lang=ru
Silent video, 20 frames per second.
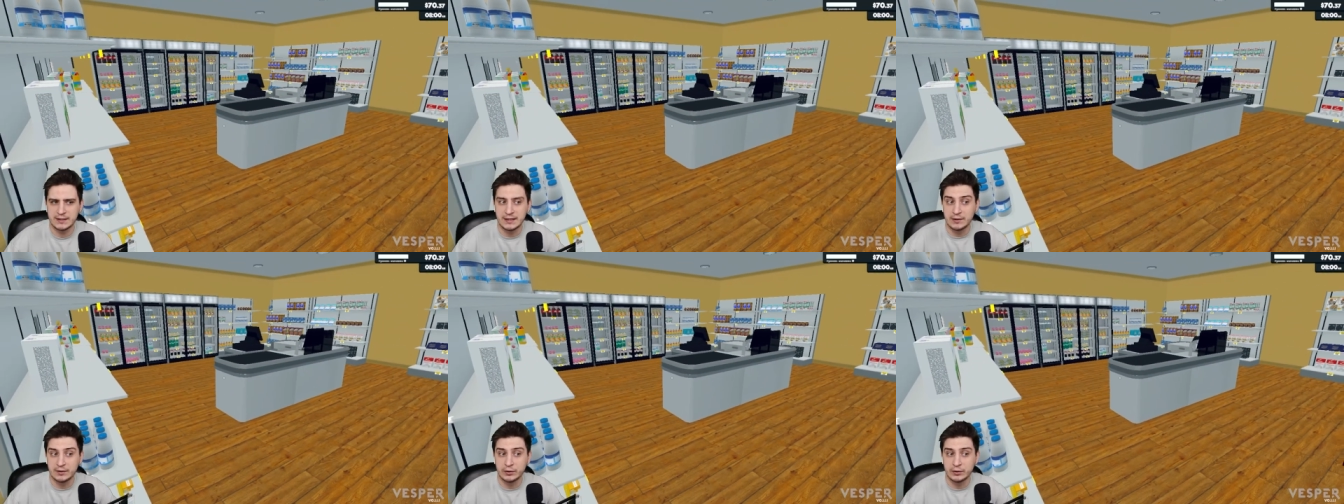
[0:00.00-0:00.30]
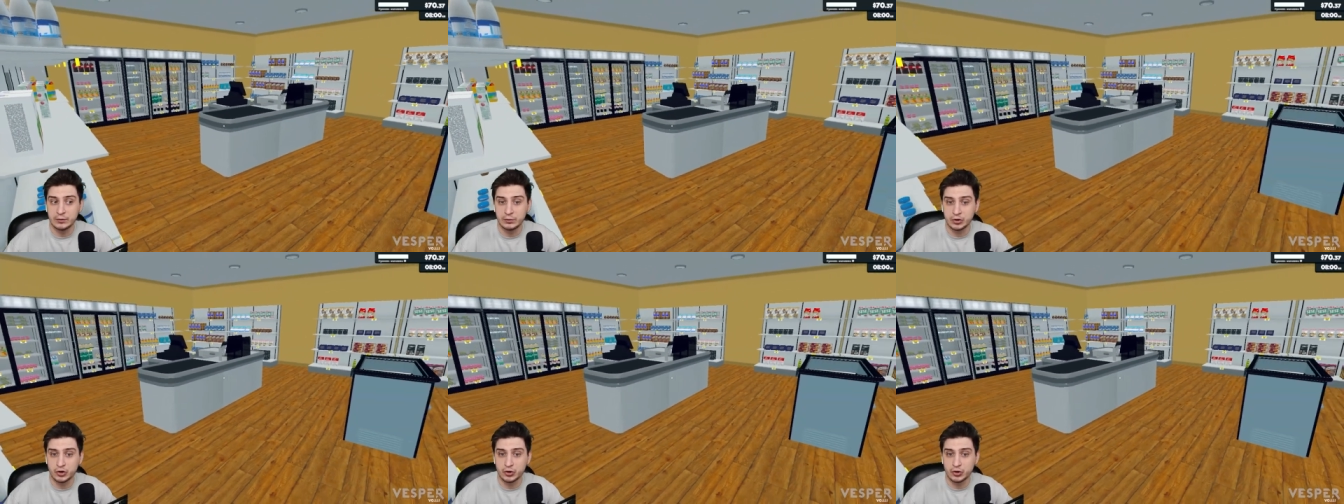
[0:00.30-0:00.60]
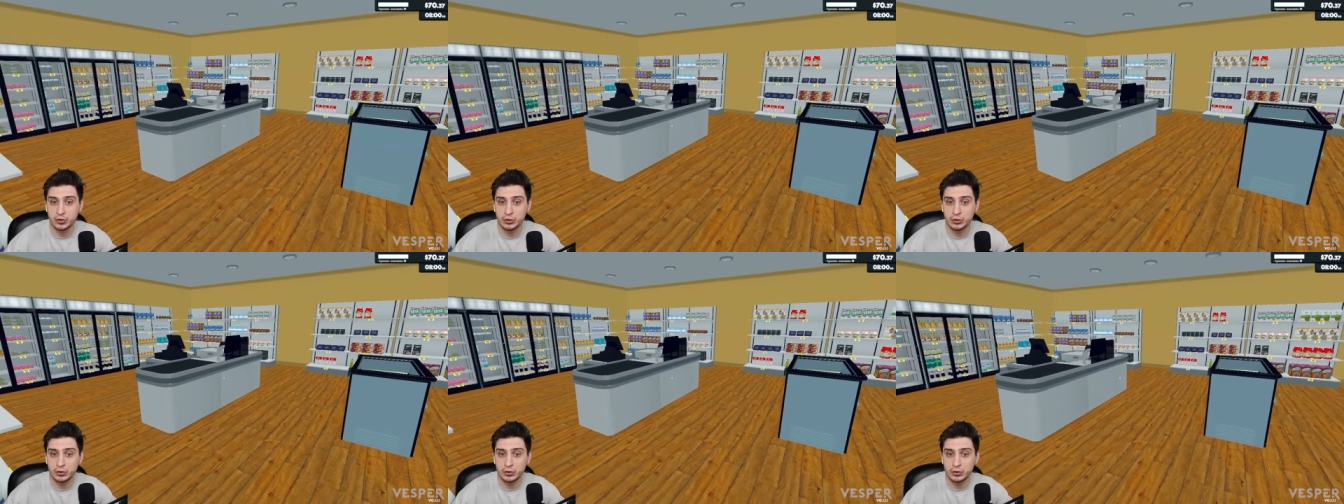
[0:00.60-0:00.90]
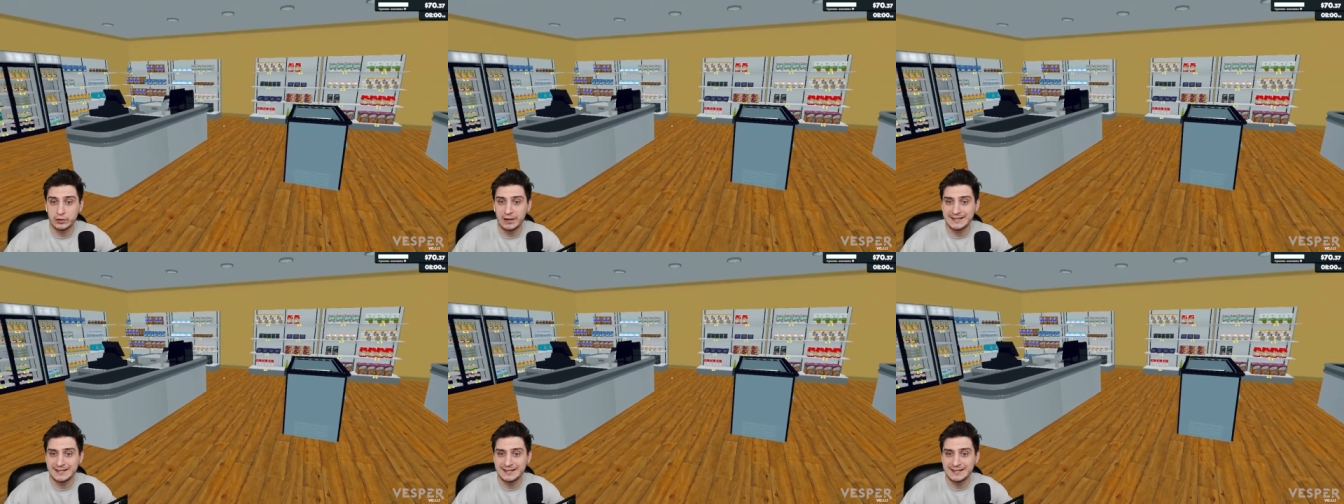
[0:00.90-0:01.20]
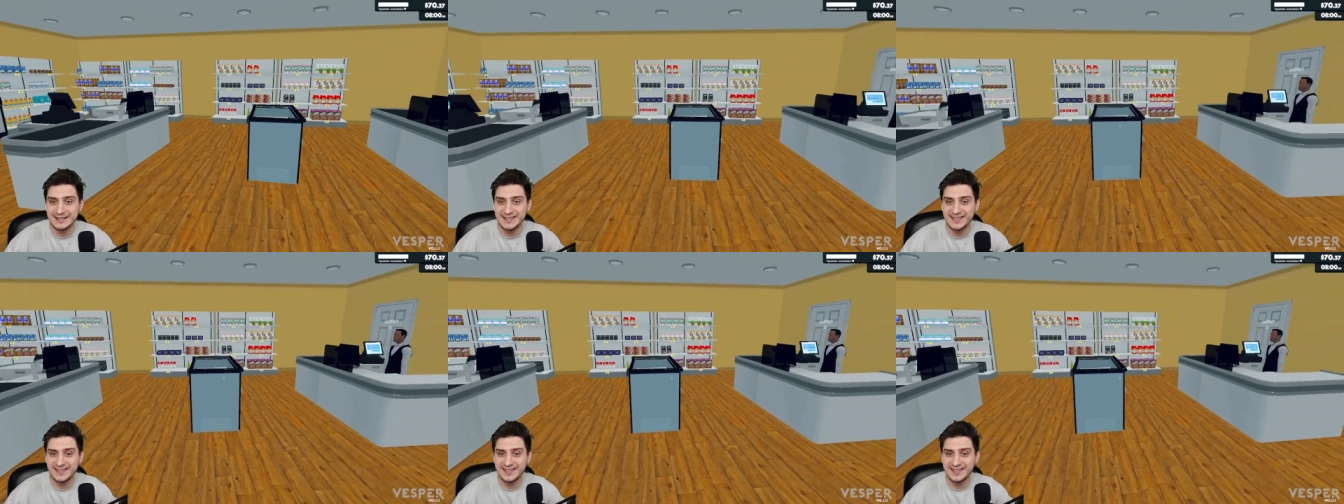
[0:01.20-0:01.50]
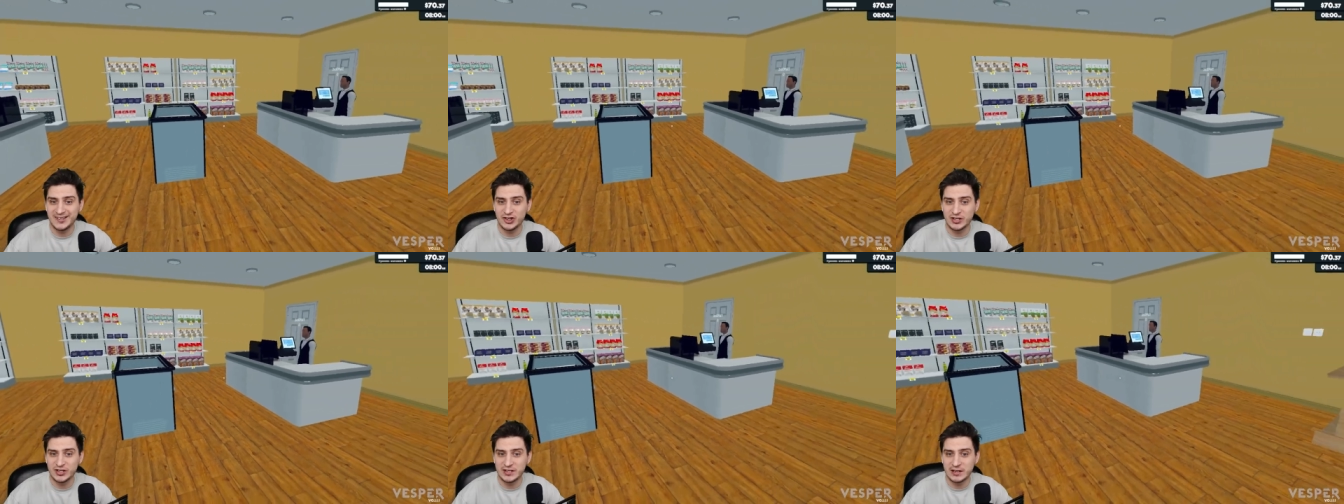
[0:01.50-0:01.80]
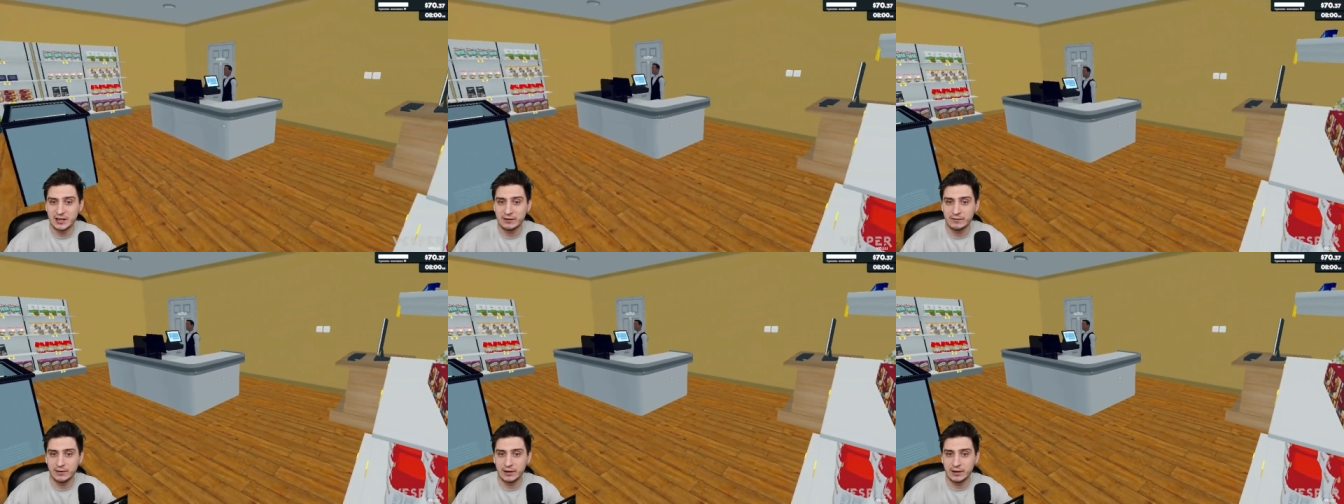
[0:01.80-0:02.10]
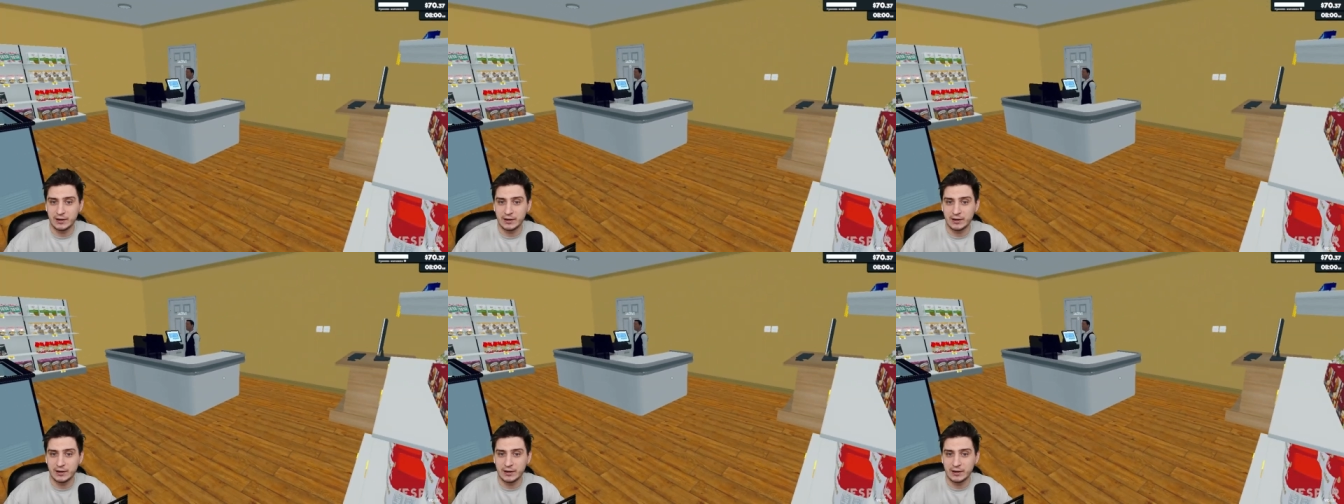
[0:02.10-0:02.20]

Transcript: Ну, чувство эстетического,